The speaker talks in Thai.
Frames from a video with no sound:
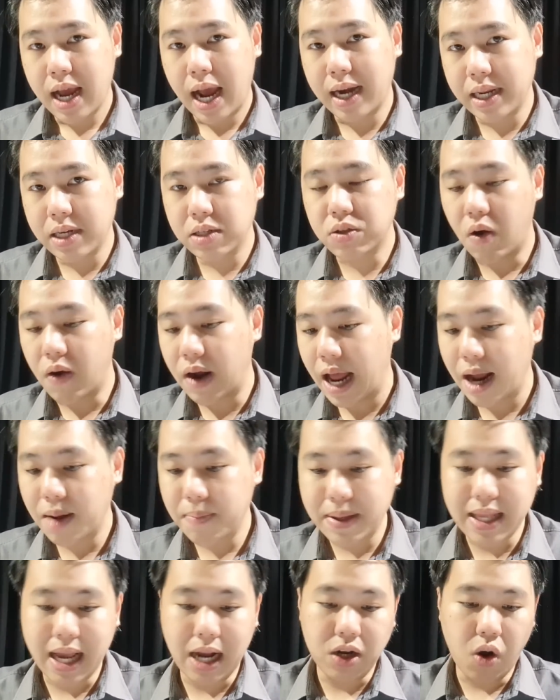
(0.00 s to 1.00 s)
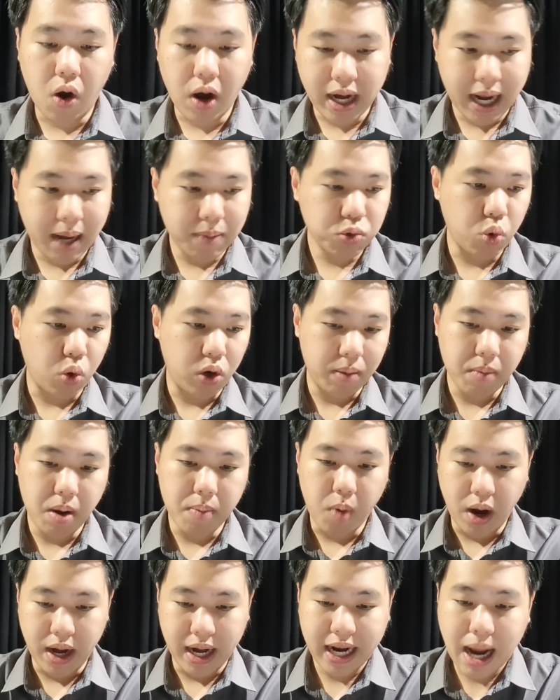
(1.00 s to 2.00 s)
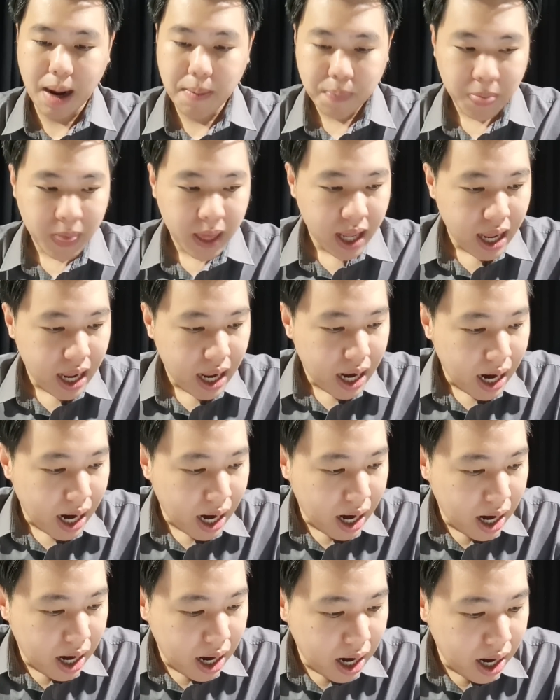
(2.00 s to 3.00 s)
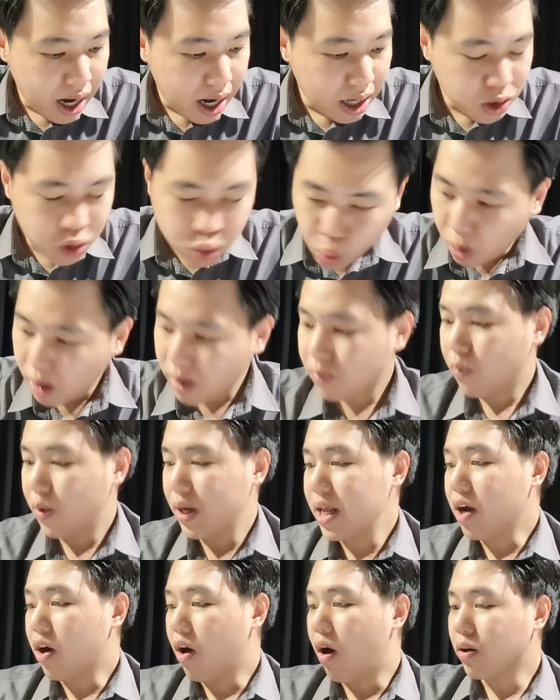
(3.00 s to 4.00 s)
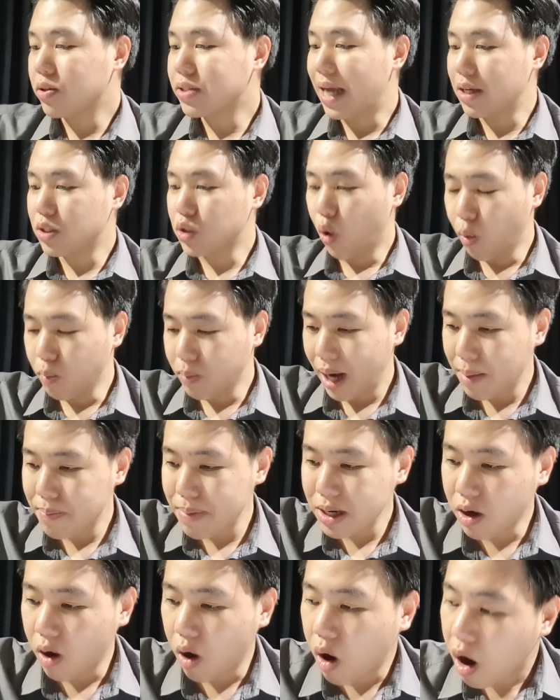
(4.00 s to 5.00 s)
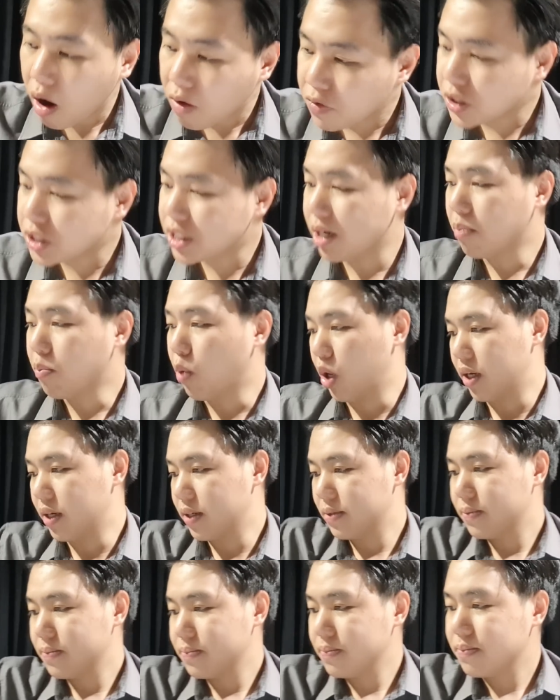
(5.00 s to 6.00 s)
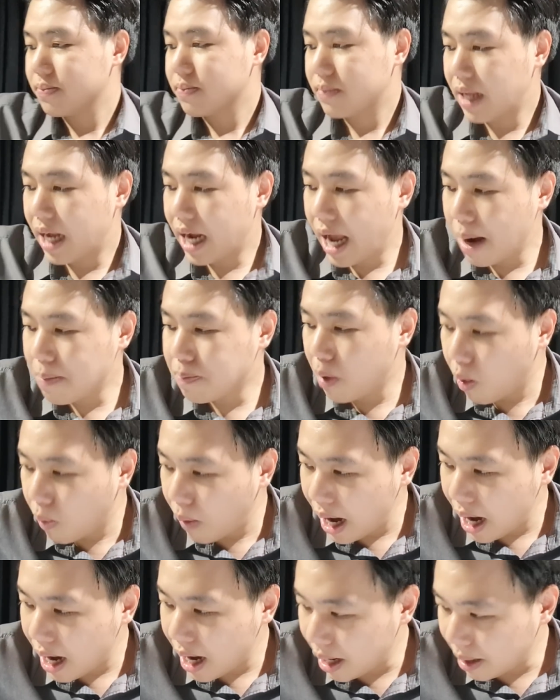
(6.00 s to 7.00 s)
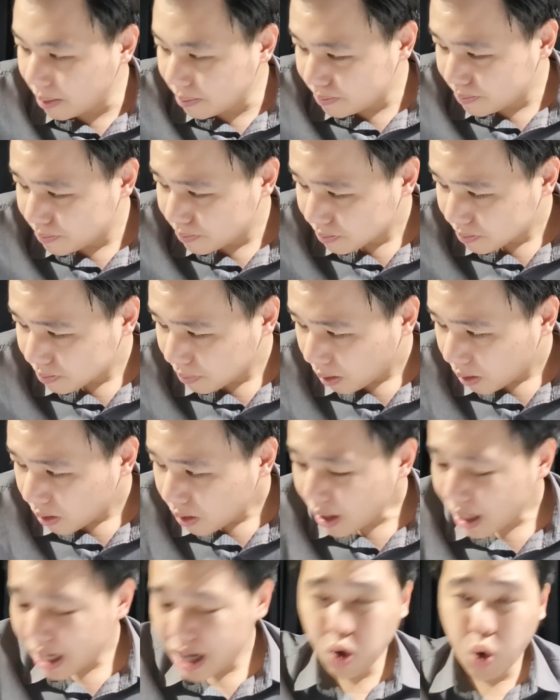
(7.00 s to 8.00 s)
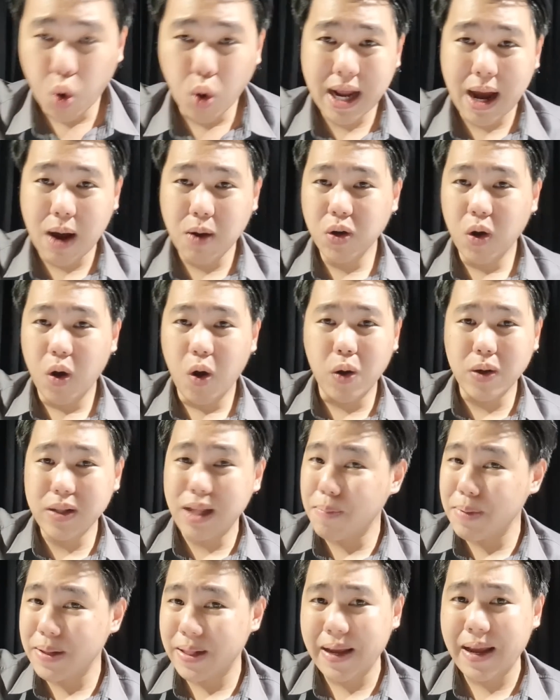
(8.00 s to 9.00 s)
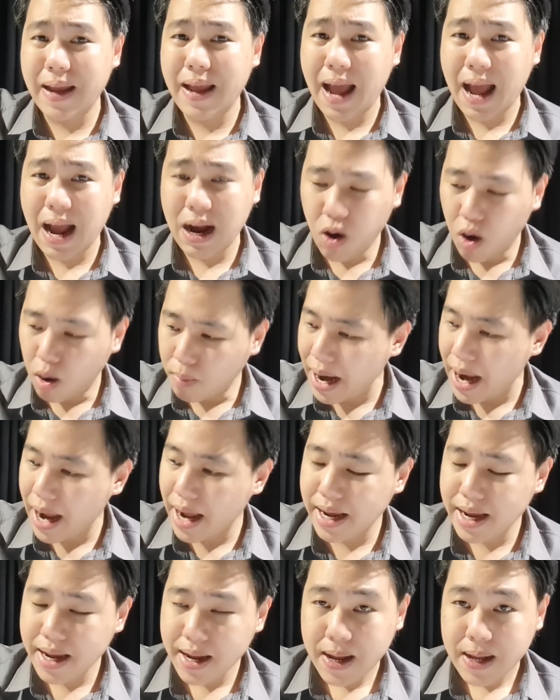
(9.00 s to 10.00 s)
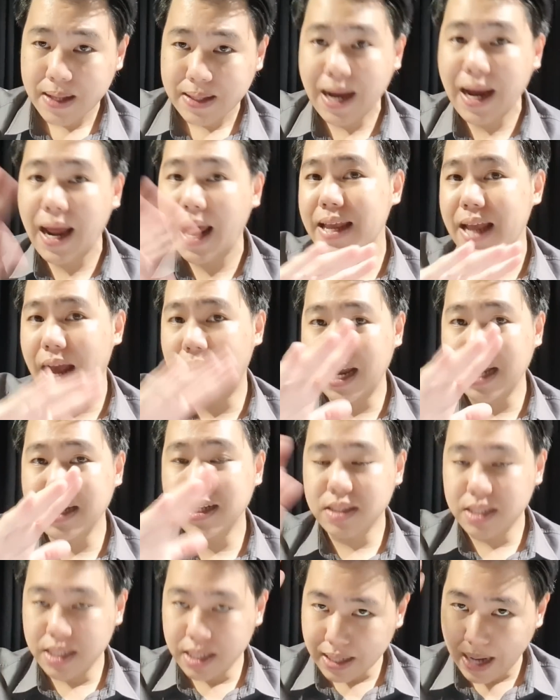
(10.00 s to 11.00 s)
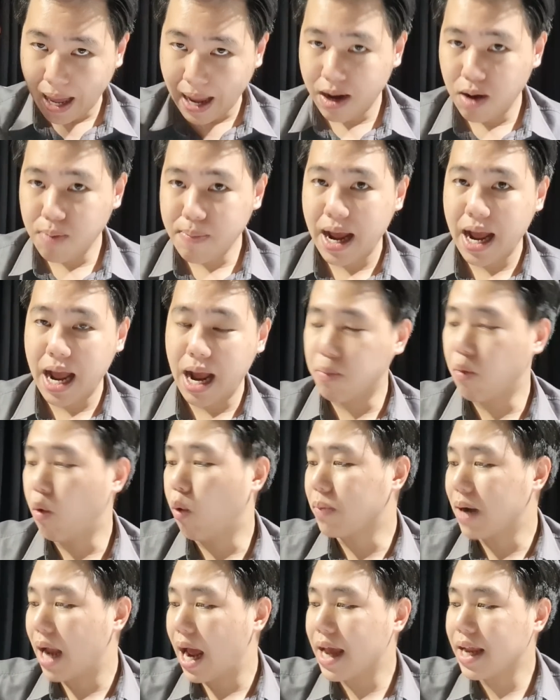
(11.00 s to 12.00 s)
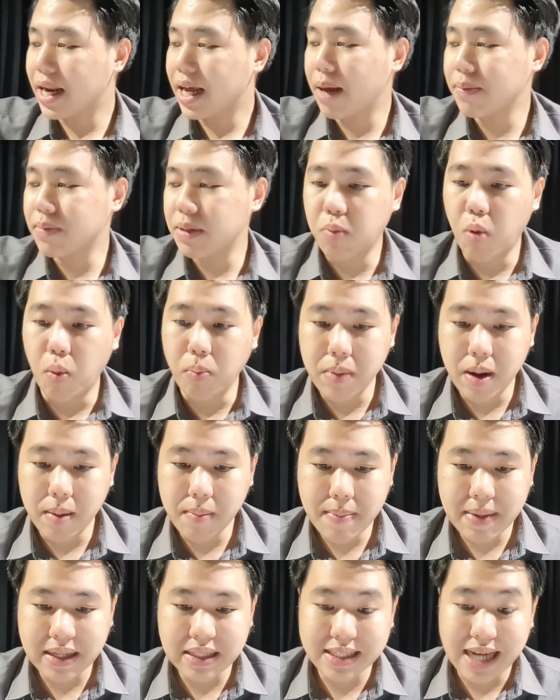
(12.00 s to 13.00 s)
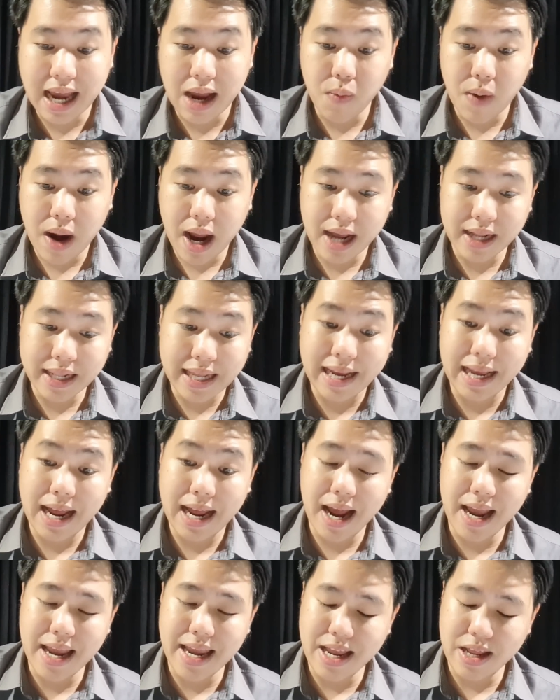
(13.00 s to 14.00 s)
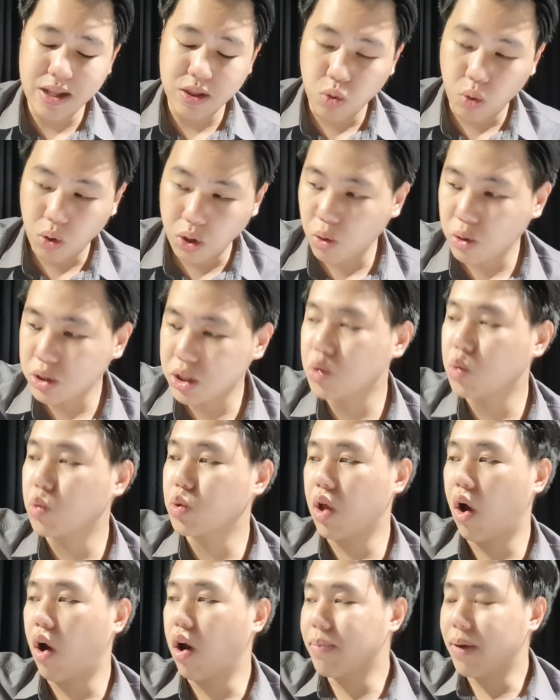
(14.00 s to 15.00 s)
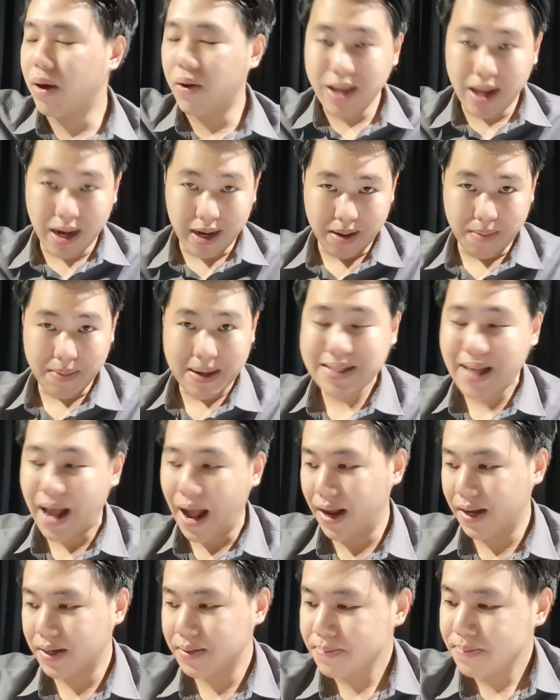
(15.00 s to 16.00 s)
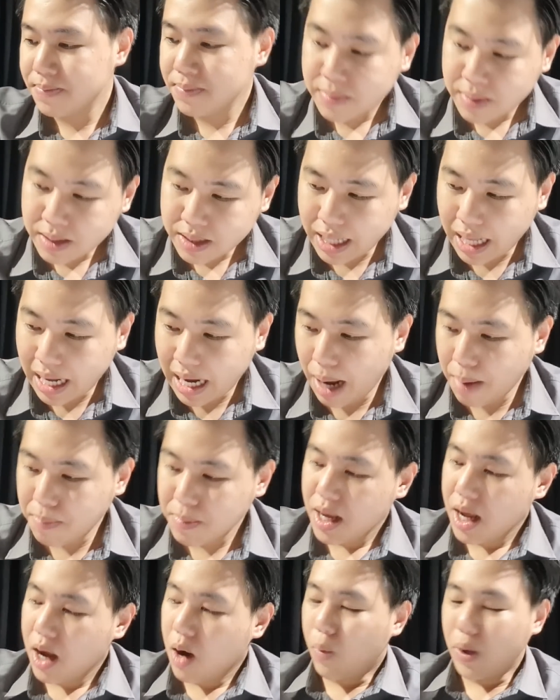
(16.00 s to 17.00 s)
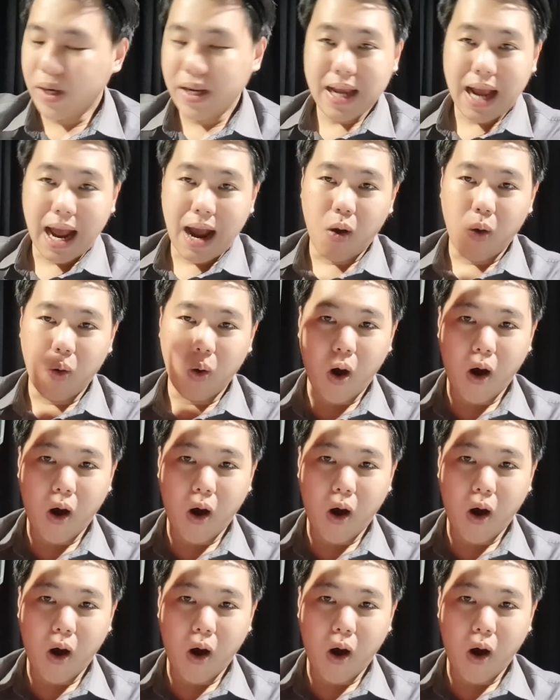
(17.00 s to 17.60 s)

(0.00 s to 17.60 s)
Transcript: อาทิตย์ละสองครั้งเป็นอย่างน้อยนะครับตรวจกันบ่อยๆนะครับส่วนวันนี้ของสะสมครับเป็นของ Official หมดนะครับเพราะว่าโรนัลโด ดับเบิลยู ดี เค อาร์ ขออภัยถ้าใครอยากได้จริงๆไลน์เข้ามาหาผมได้นะครับแต่ผมยังไม่มั่นใจว่าไอ้โรนัลโดจะอยู่ต่อหรือเปล่าก็ยังยังไม่สั่งนะครับวันนี้เอา